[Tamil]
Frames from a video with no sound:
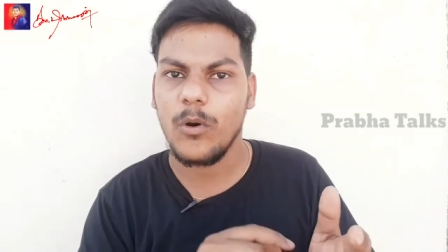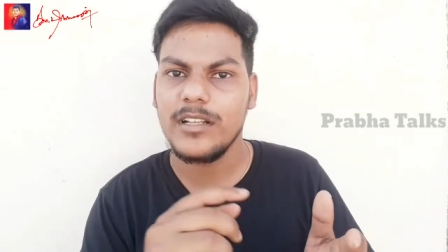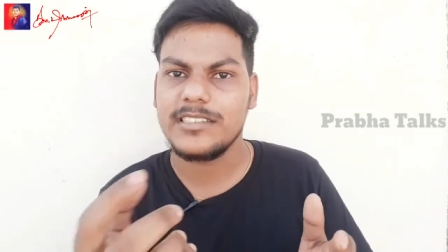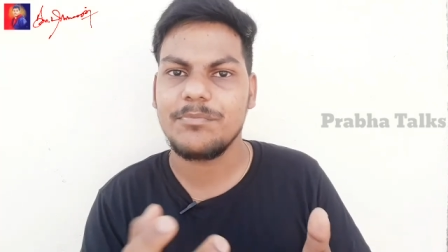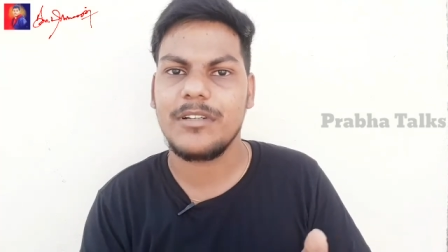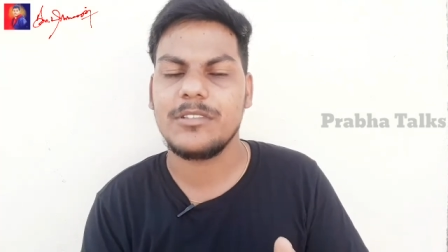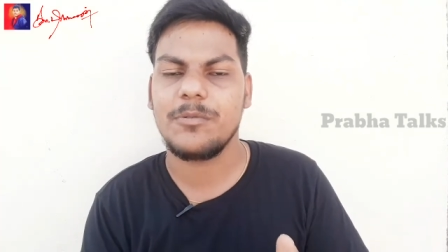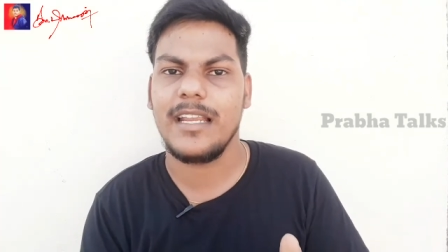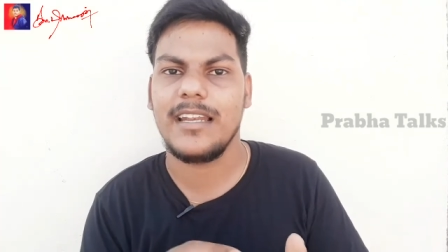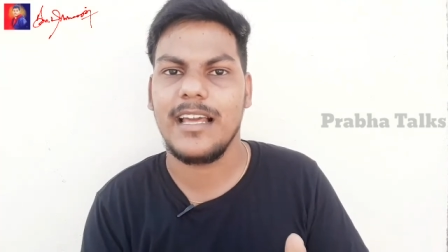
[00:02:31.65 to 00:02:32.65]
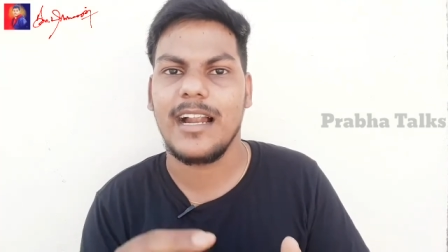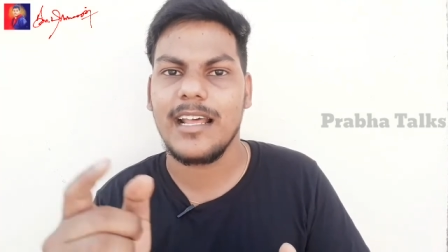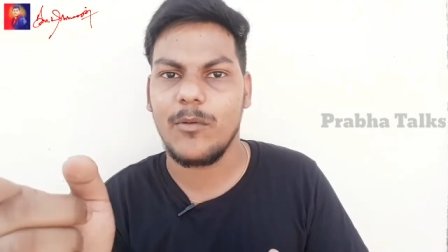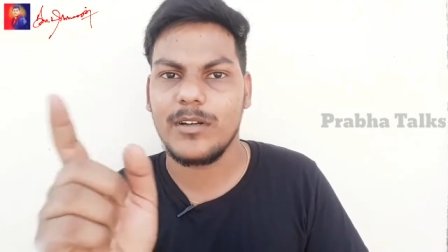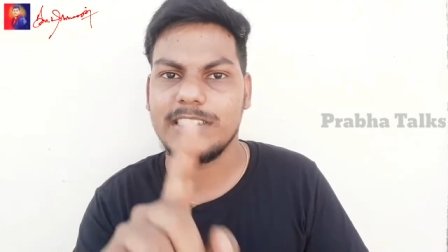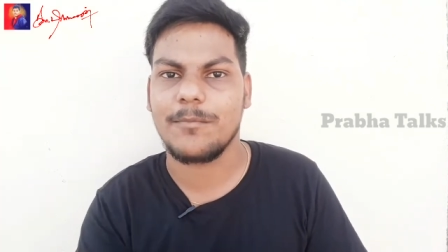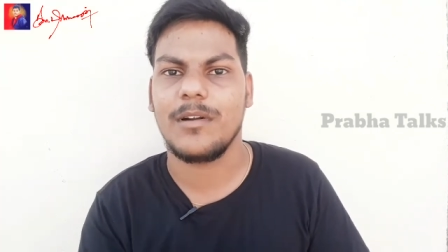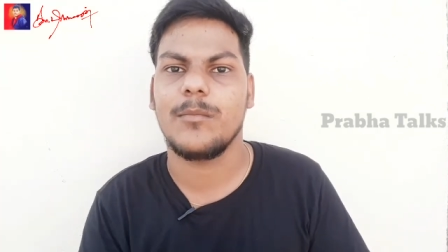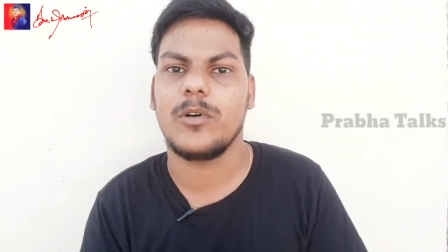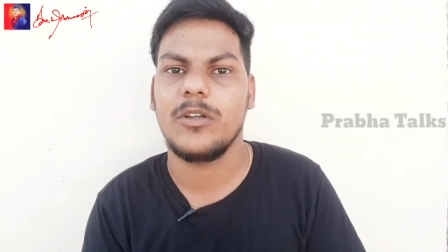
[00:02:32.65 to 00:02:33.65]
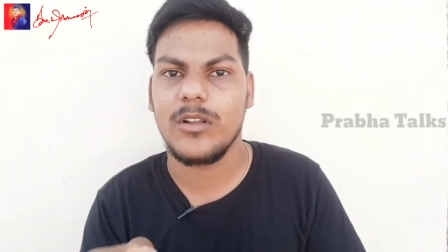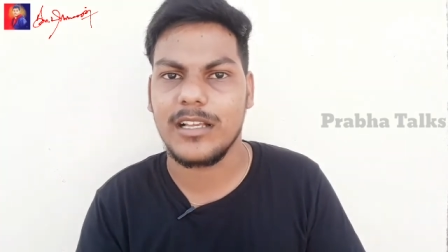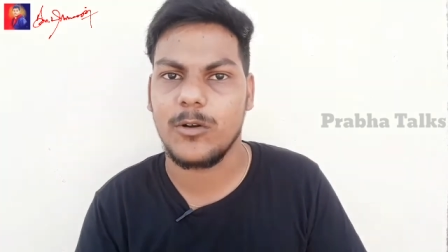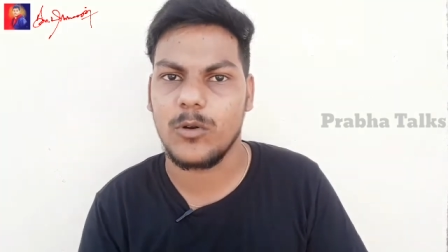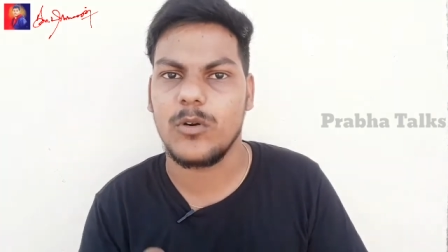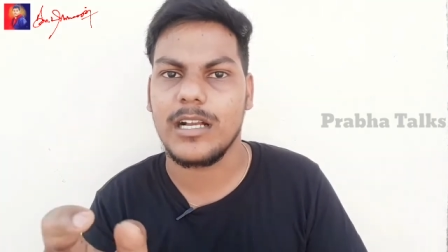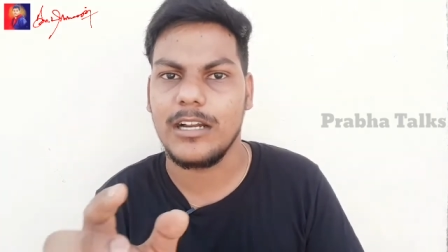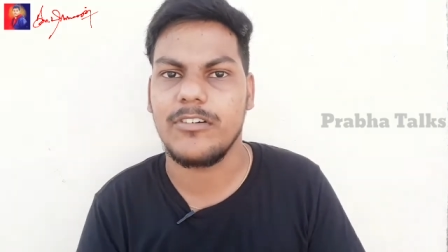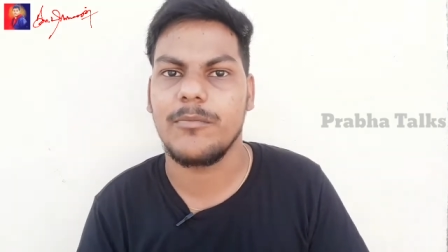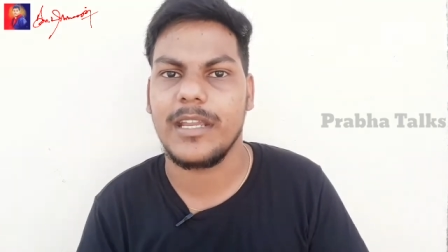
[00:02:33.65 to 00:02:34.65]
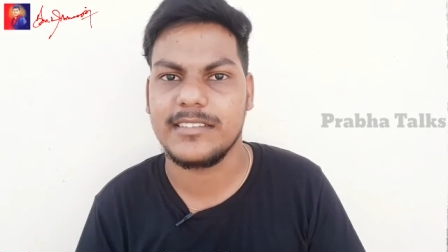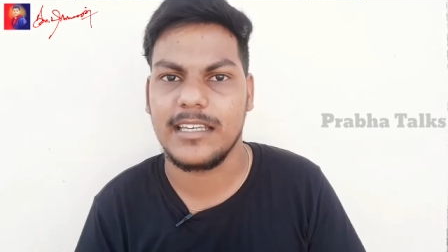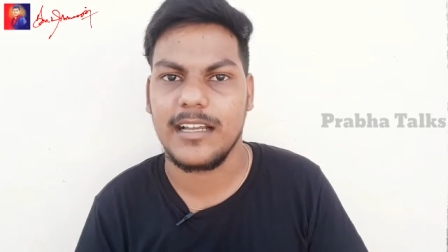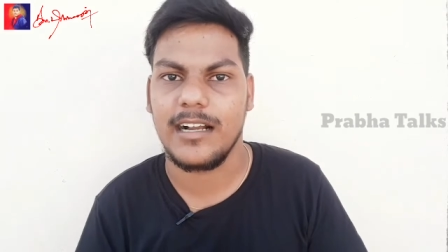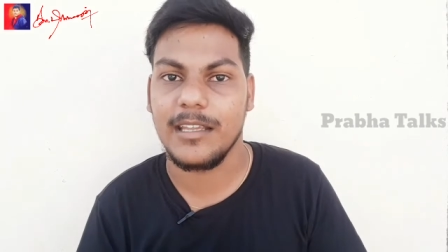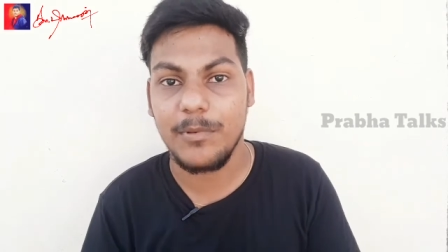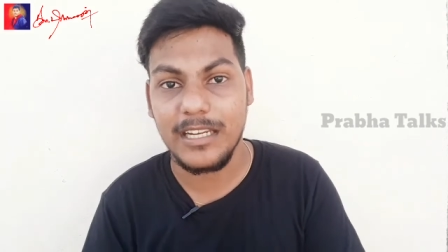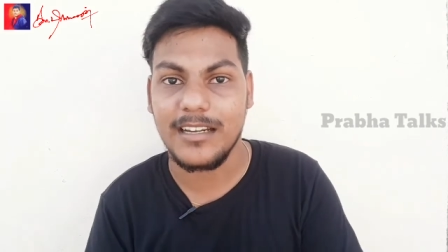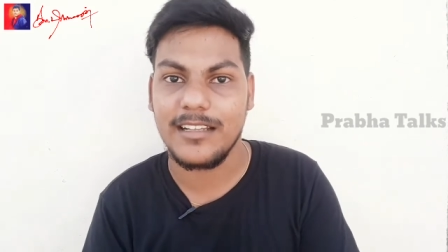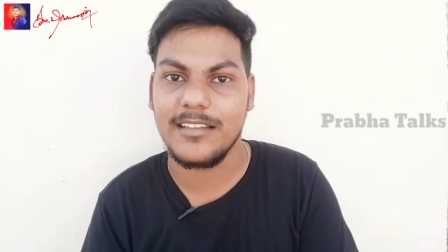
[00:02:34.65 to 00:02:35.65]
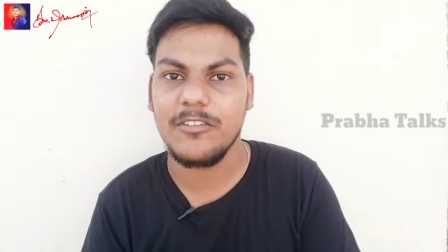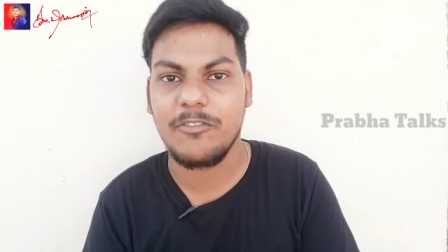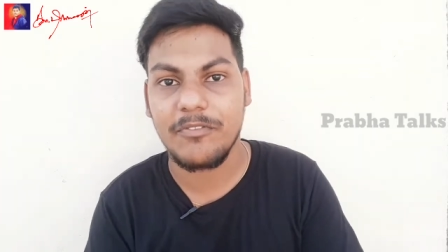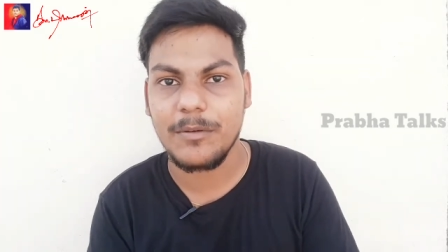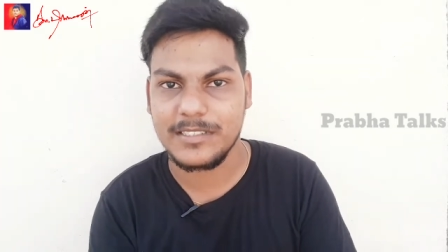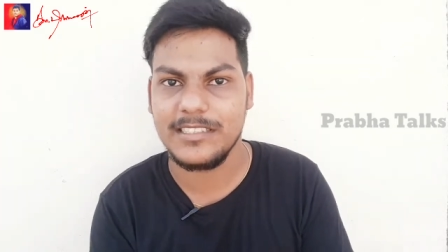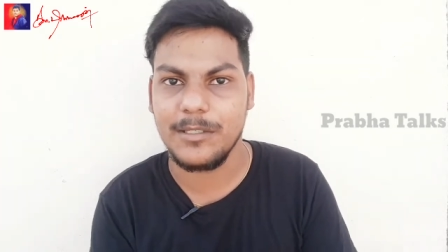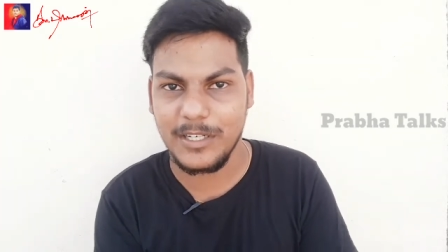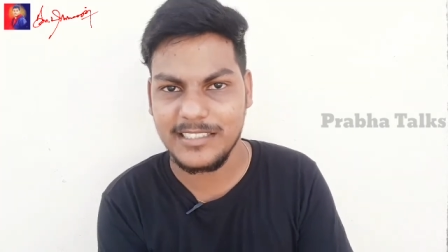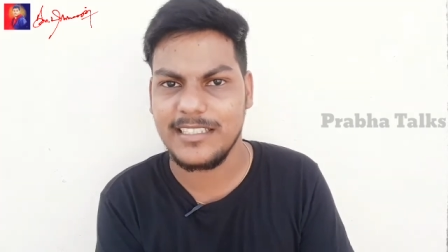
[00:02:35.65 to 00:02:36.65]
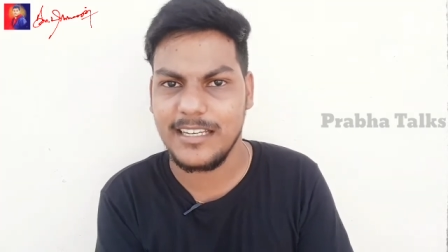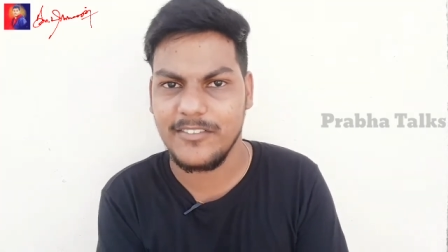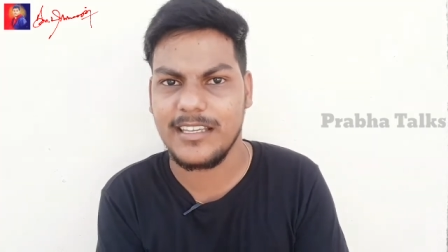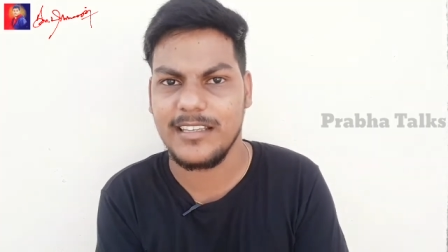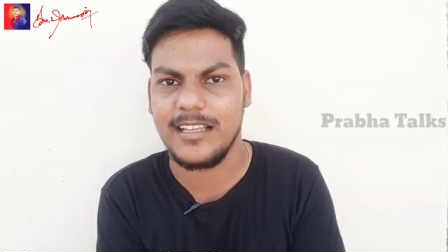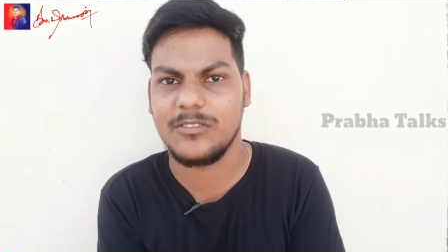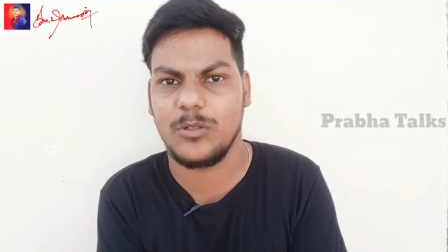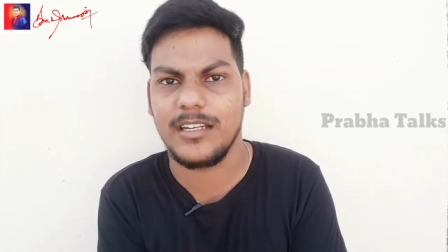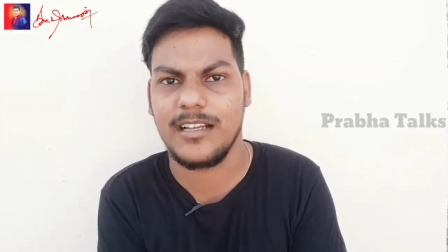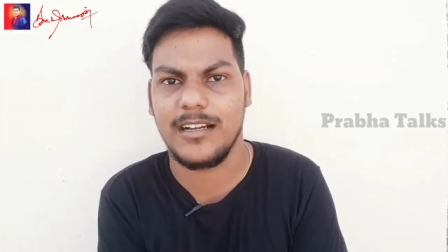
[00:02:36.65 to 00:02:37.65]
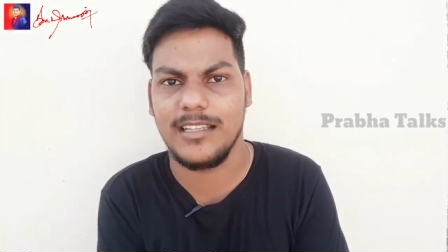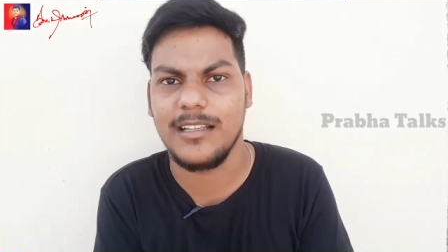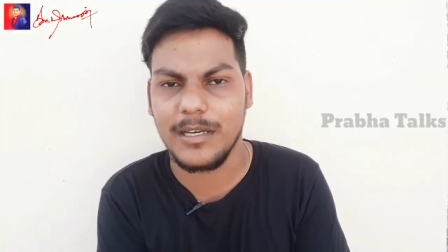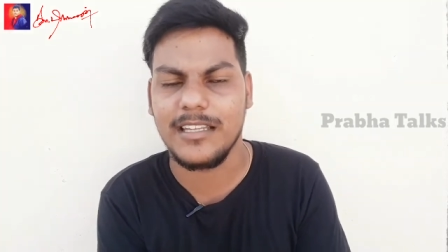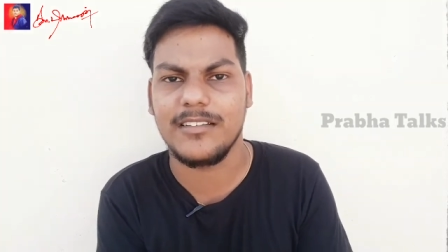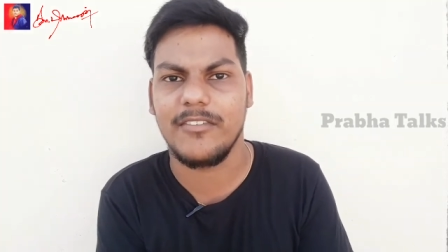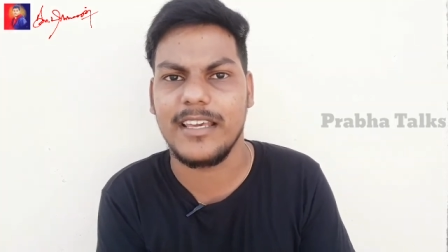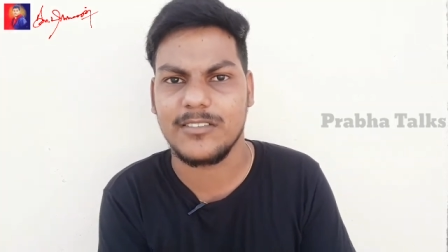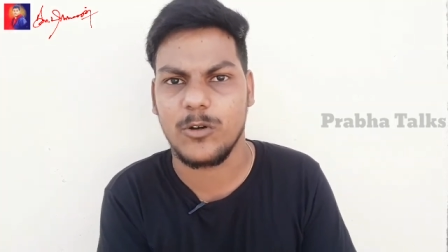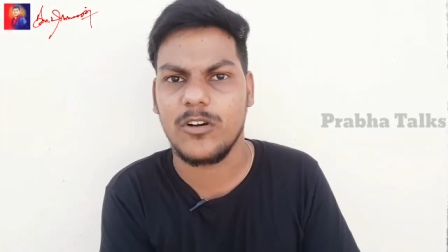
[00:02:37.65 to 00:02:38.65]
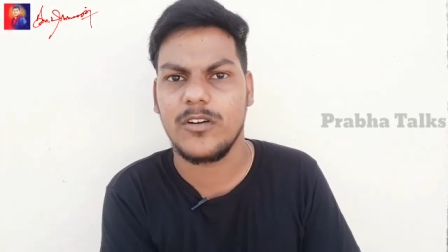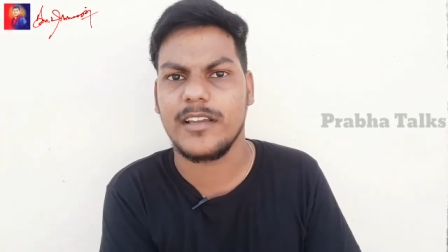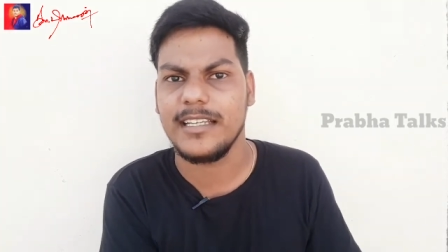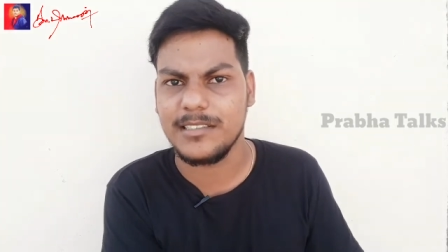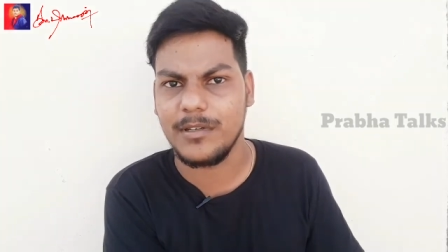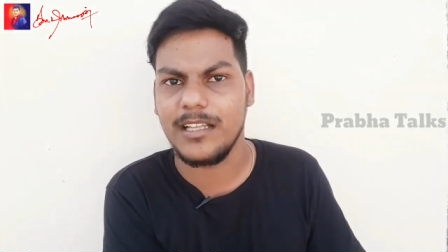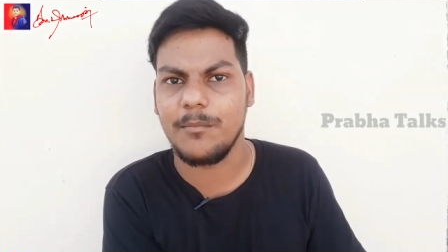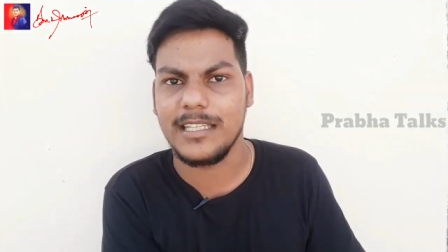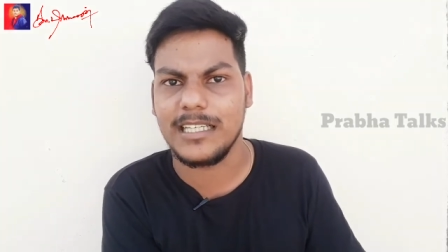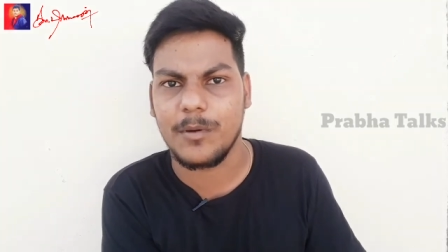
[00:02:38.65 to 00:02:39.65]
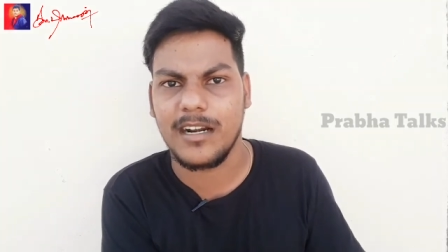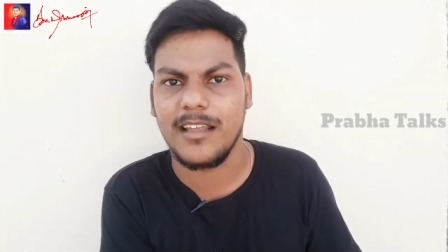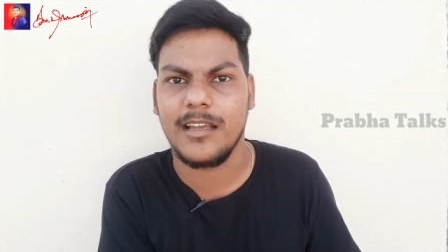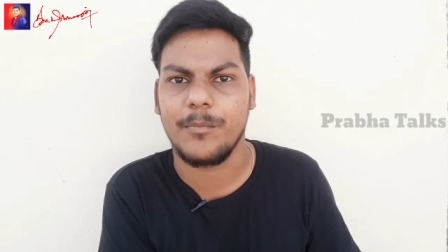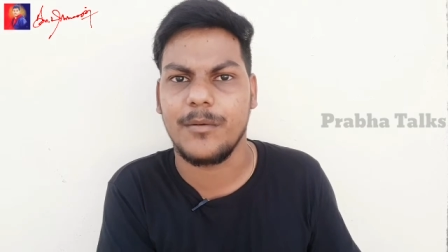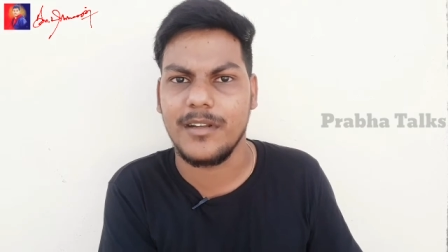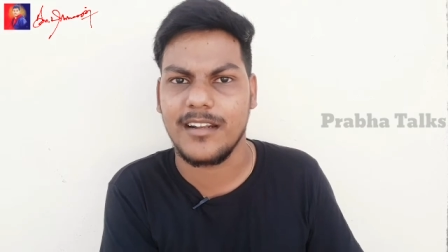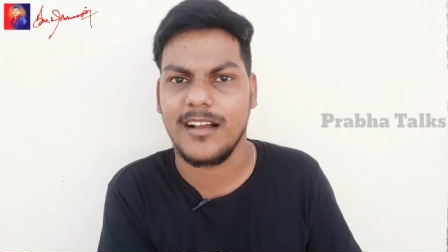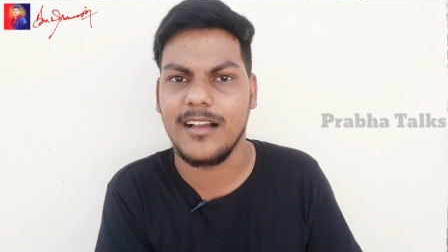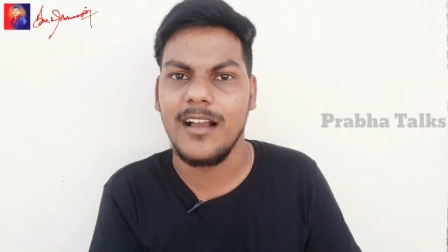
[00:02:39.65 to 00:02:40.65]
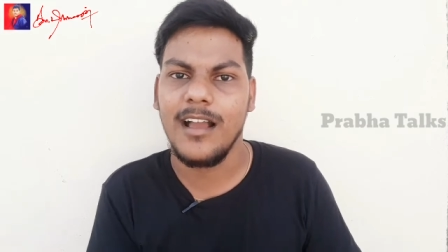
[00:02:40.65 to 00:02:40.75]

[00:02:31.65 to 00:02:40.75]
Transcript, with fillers: ஒரு சிம்டம்ஸுமே இல்லை ஆனால் அவங்களை செக் பண்ணும்போது உங்களுக்கு கொரோனா கன்ஃபார்ம் கேஸாக இருக்காங்க இப்படின்றது ஃபிஃப்டி பர்சன்டேஜ் ரீசன் அறிவிக்கை தான் சொல்லியிருக்காங்க இந்த மாதிரி வைர கொரோனோட கேஸ் இப்படி தான் பாதிக்கப்படுறாங்க நிறைய பேர் அப்படின்றாங்க